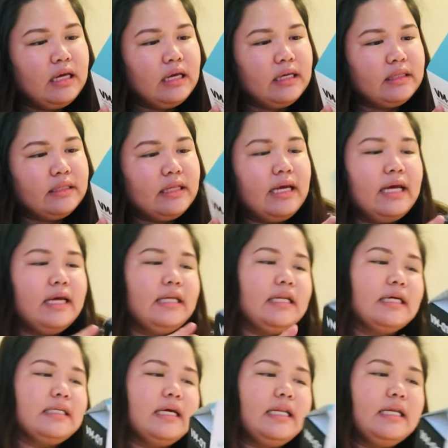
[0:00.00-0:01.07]
And then,
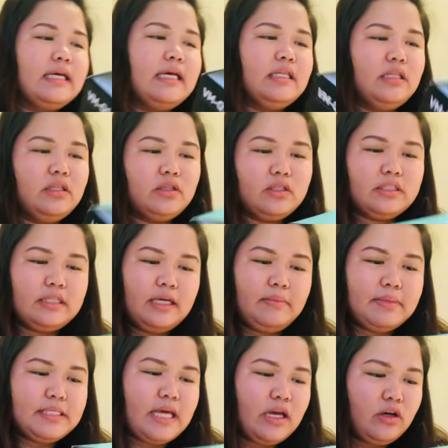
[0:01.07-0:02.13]
ang nakalagay dito, sige,
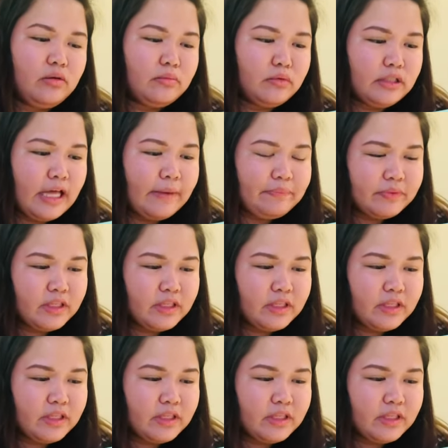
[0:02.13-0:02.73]
basahin ko muna.